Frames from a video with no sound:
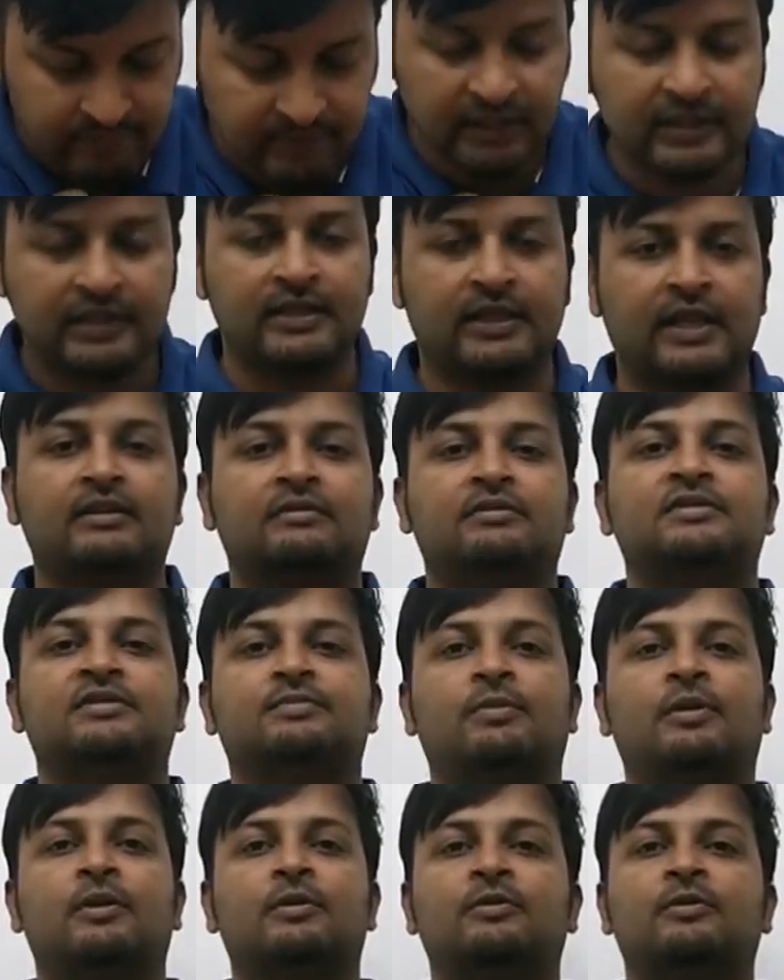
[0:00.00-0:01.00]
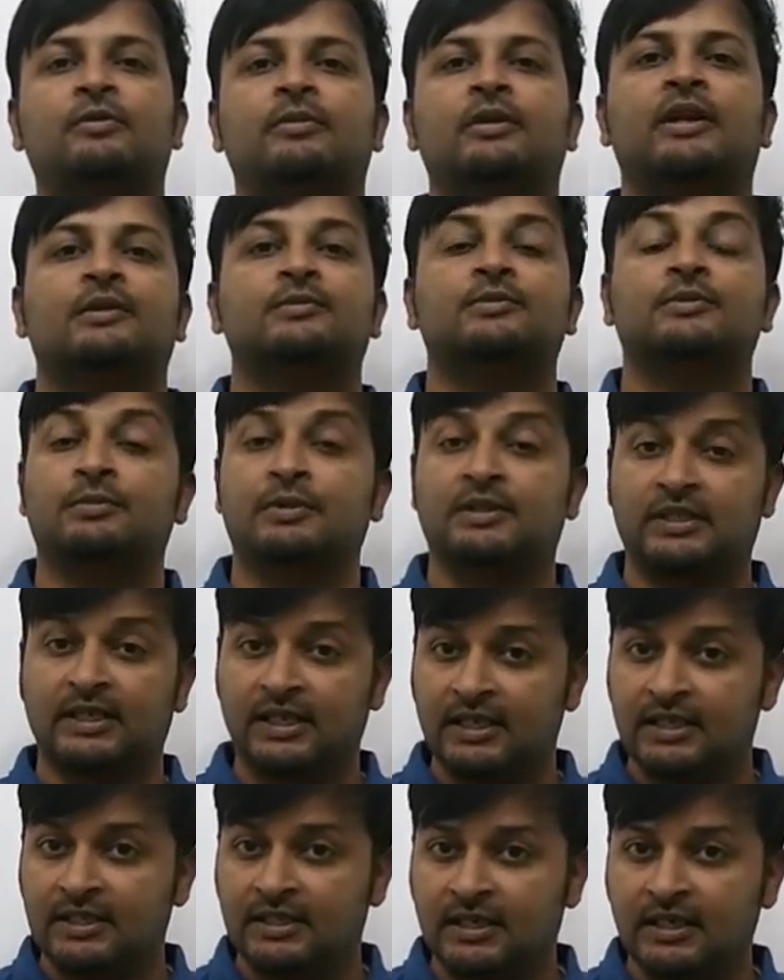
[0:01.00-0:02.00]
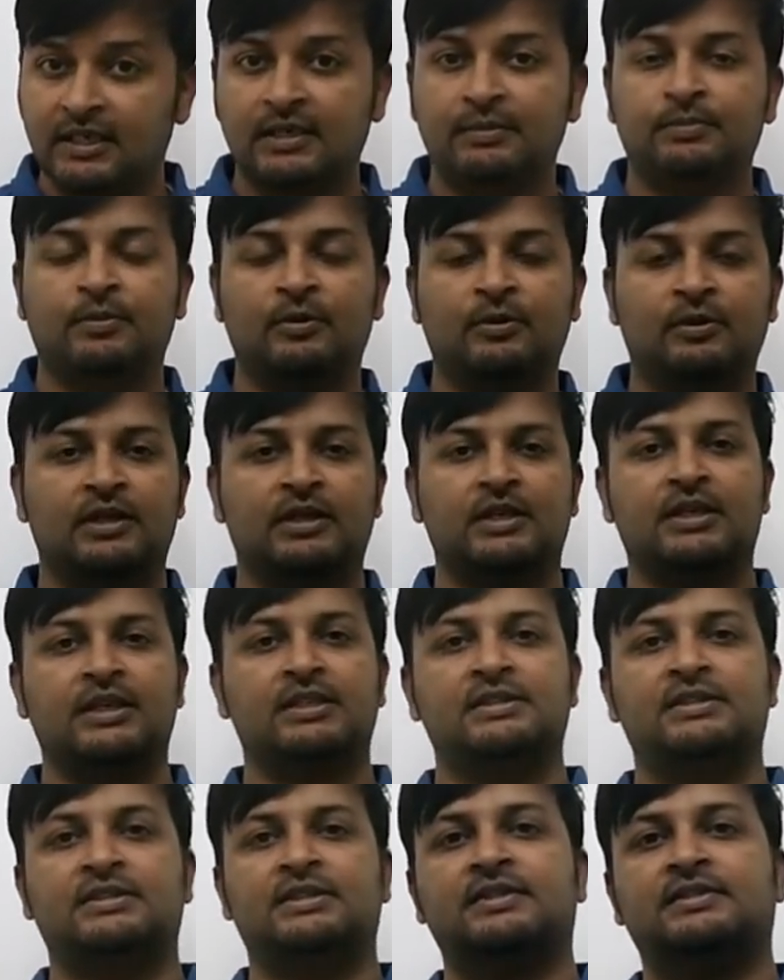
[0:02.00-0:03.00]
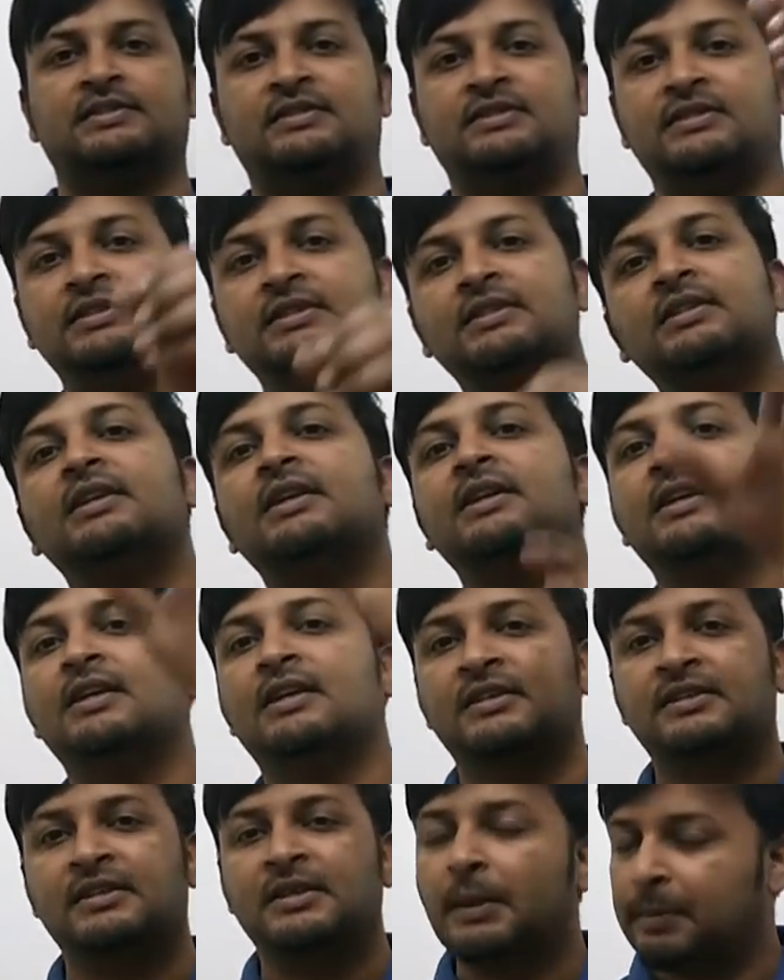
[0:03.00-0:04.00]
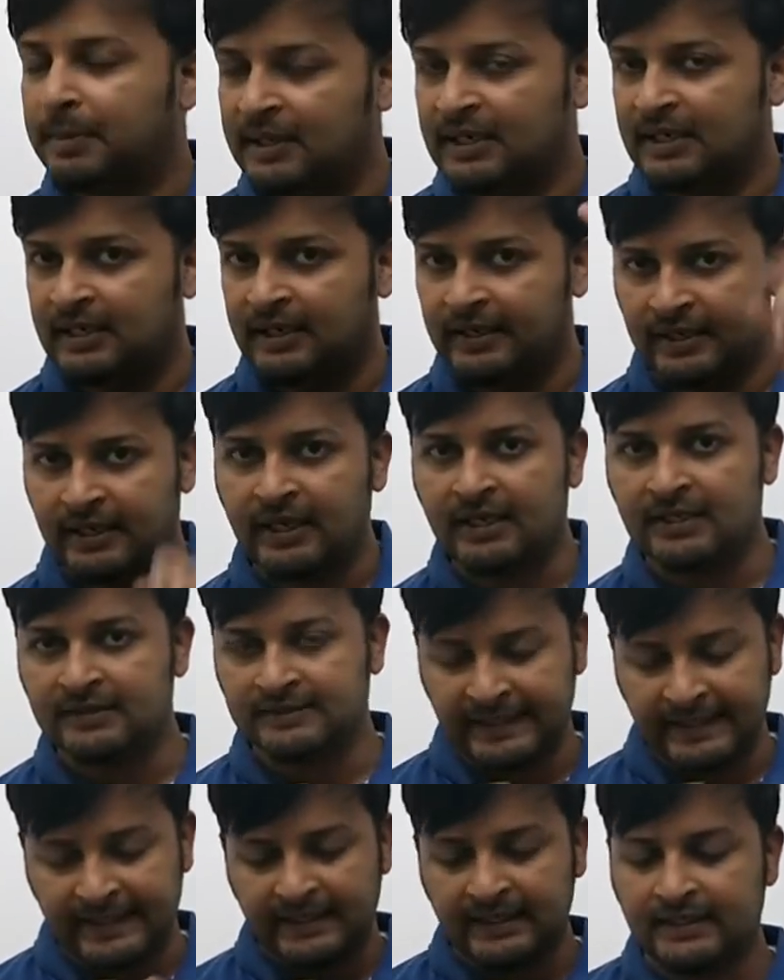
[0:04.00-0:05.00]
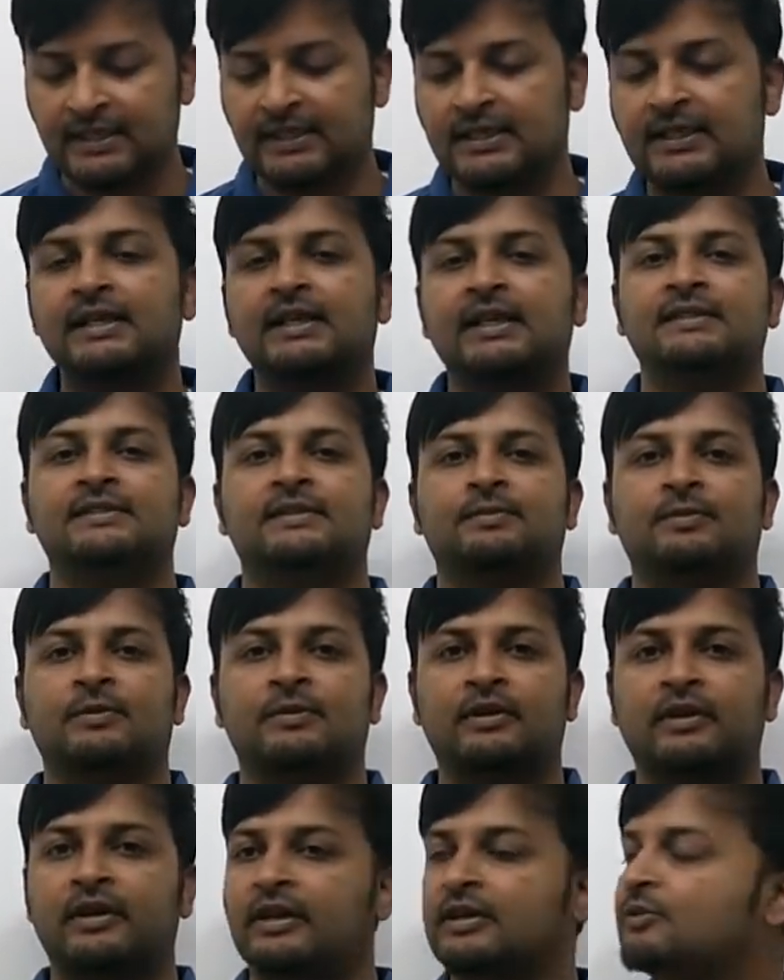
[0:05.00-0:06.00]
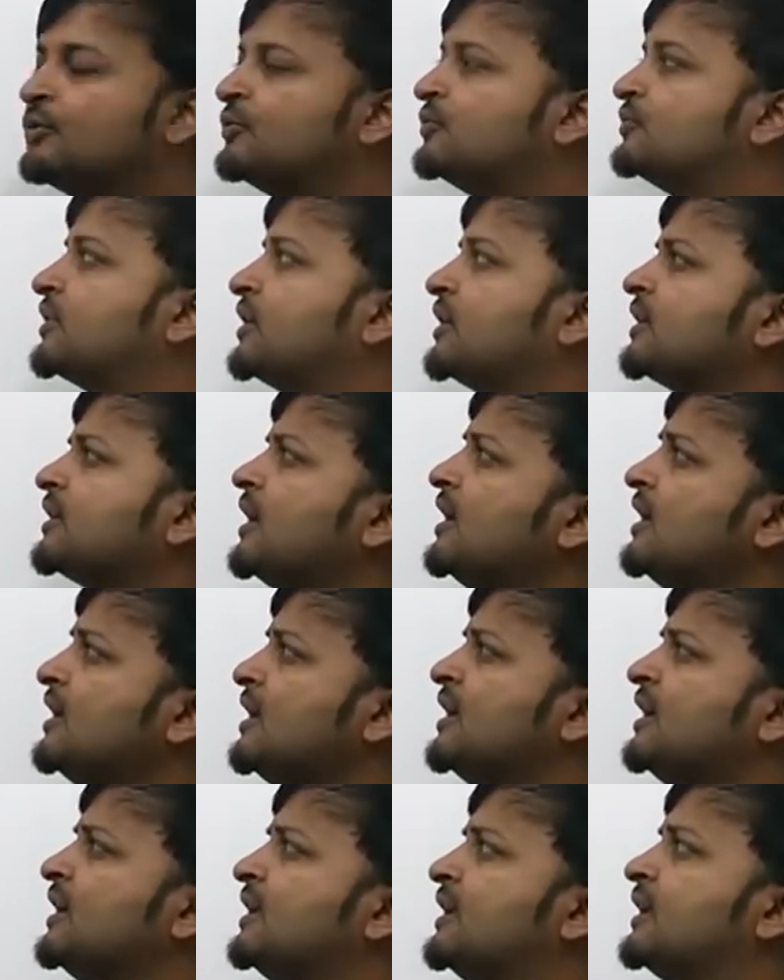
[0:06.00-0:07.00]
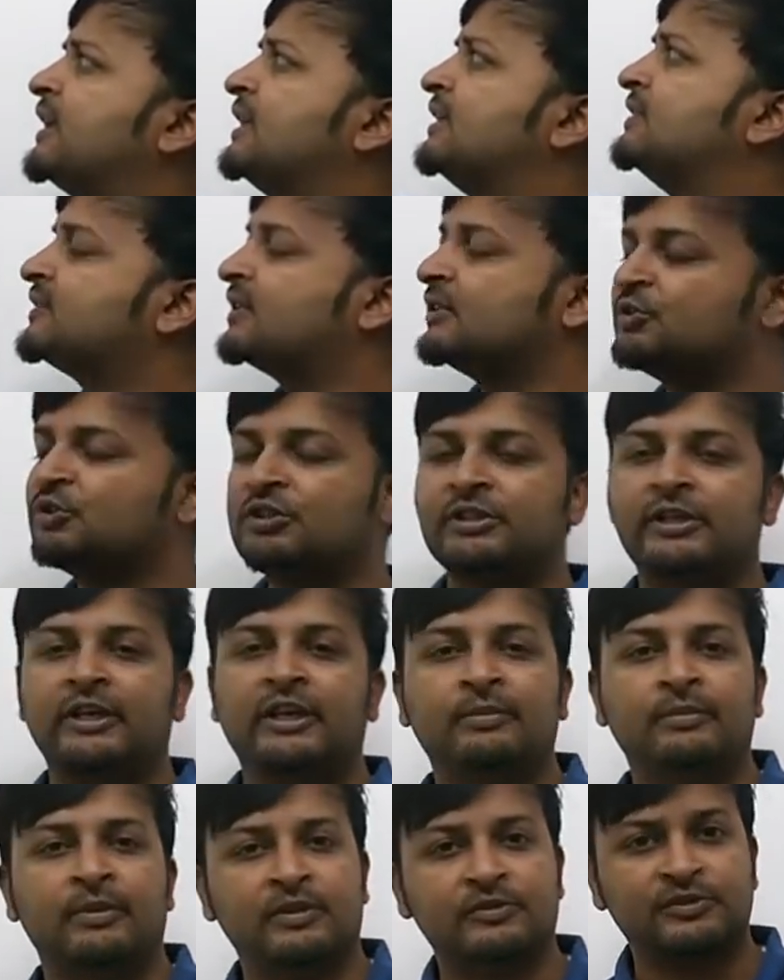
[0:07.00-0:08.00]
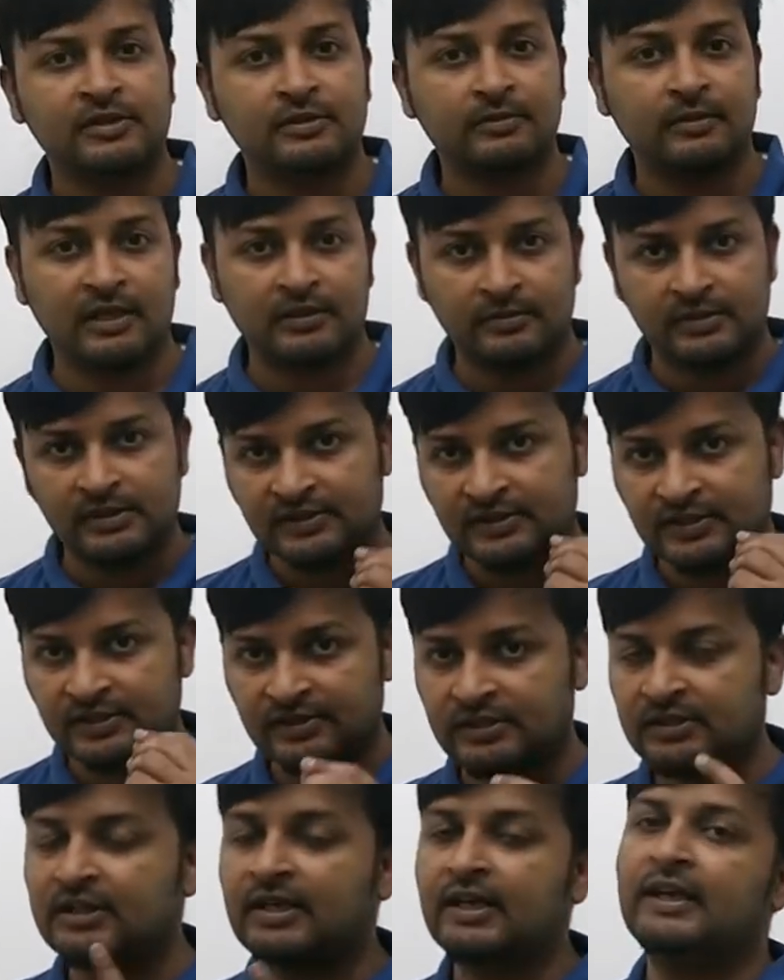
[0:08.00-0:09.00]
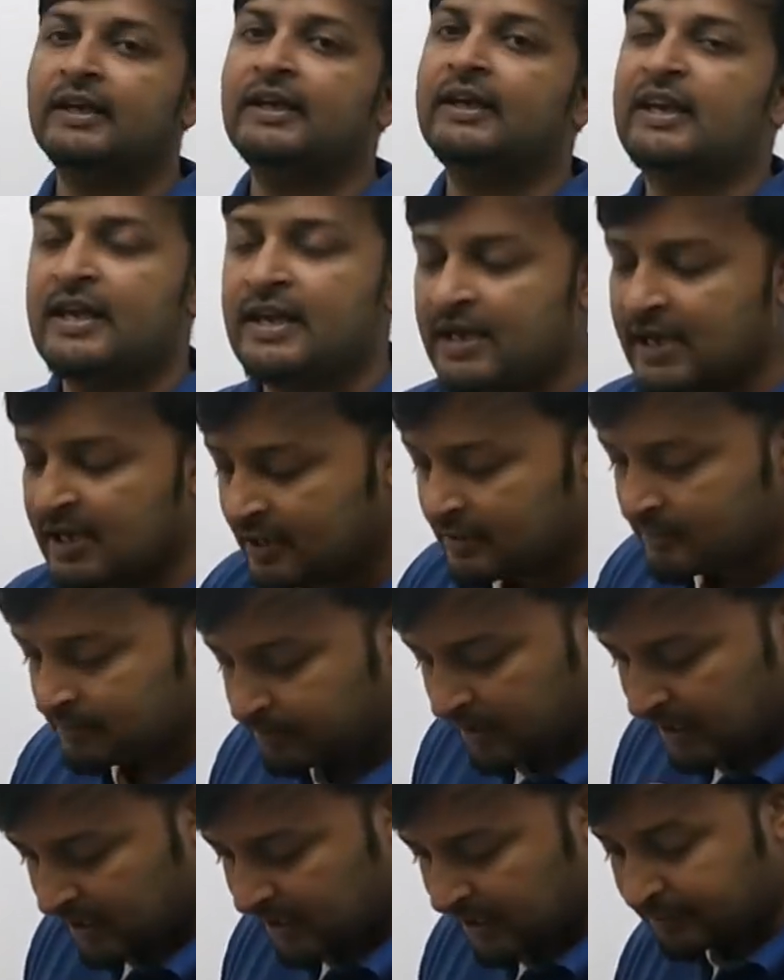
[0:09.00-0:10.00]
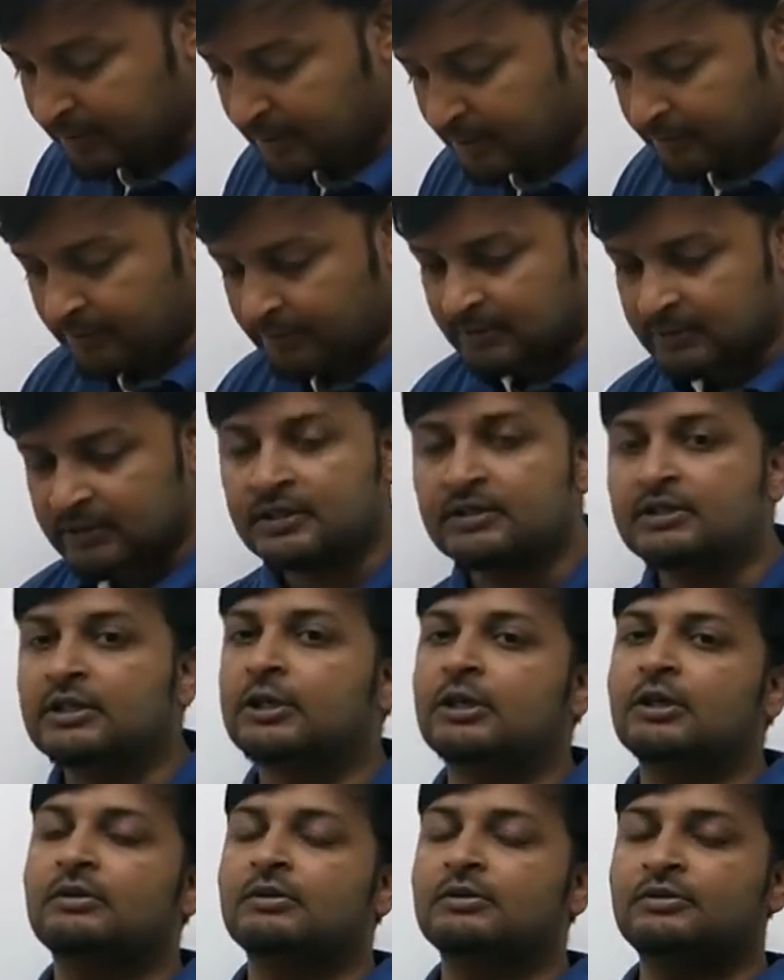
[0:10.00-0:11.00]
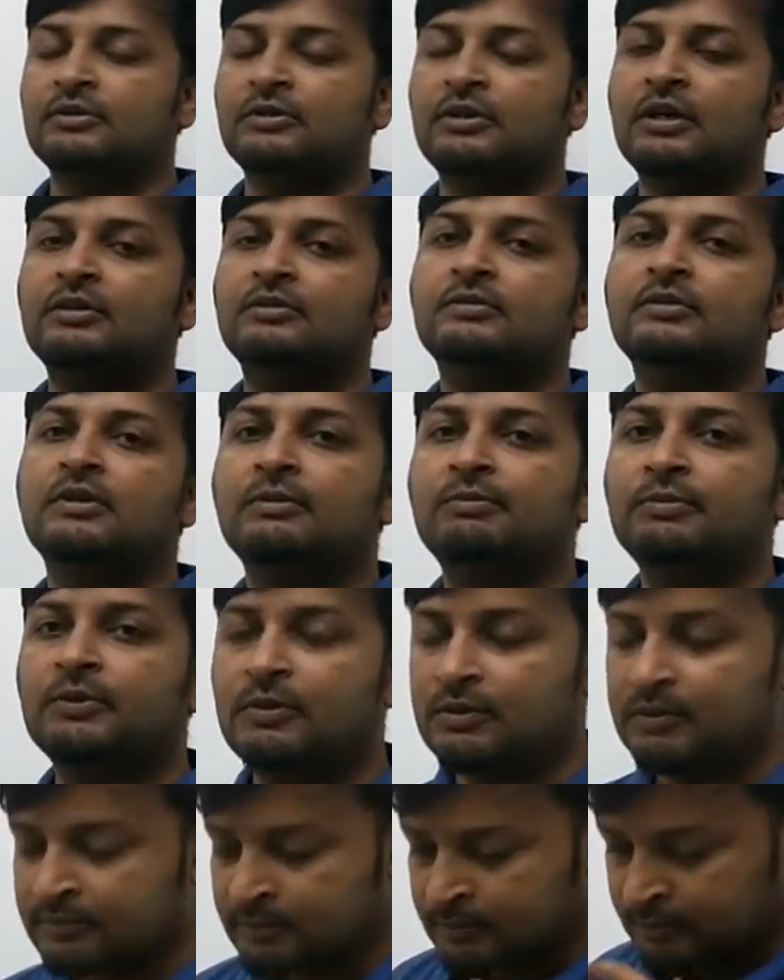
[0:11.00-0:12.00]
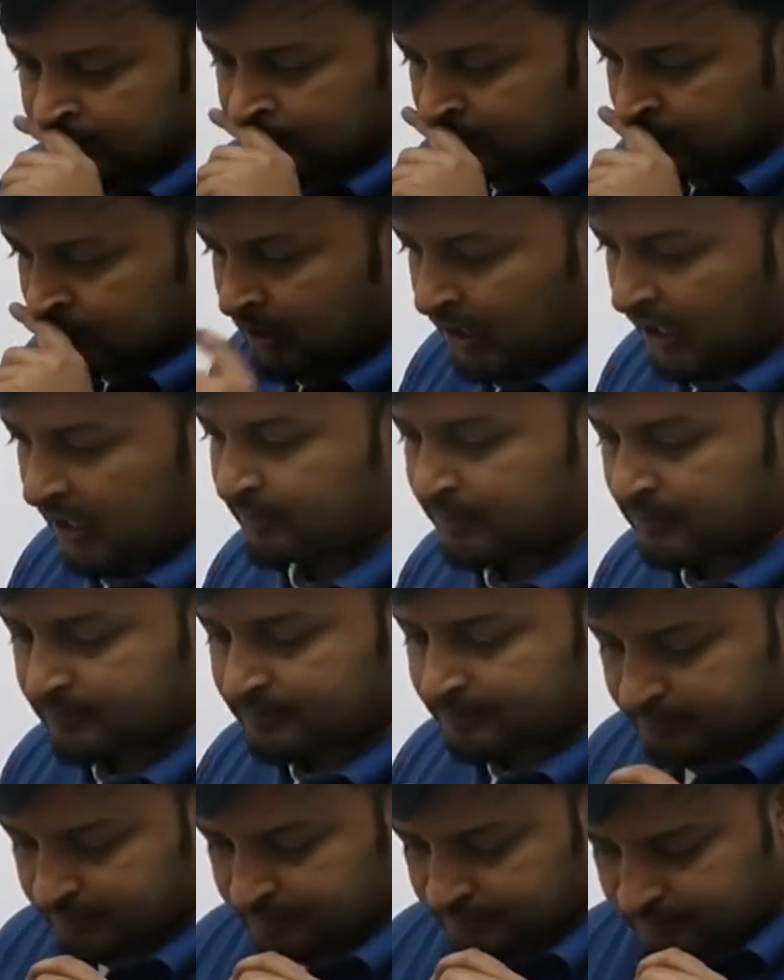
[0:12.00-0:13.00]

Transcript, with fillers: में नाइक्विस्ट प्लॉट को मैंने आपको बताया था पोलर का जस्ट डबल है ना देखेंगे कि कैसे पोलर का यूज़ करना लेकिन इसका जो थीम है उसके बारे में डिस्कशन करेंगे पहले भी मैं बता चुका हूँ आपको आप